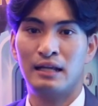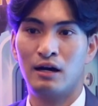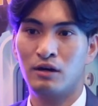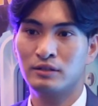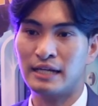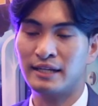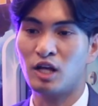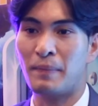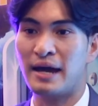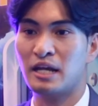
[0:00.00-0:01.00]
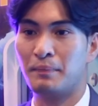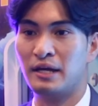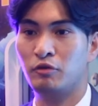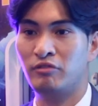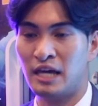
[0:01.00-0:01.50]
แล้วไซส์ต่อไปเนี่ย
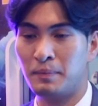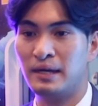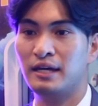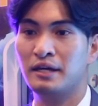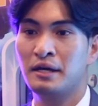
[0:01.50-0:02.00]
เป็น VIP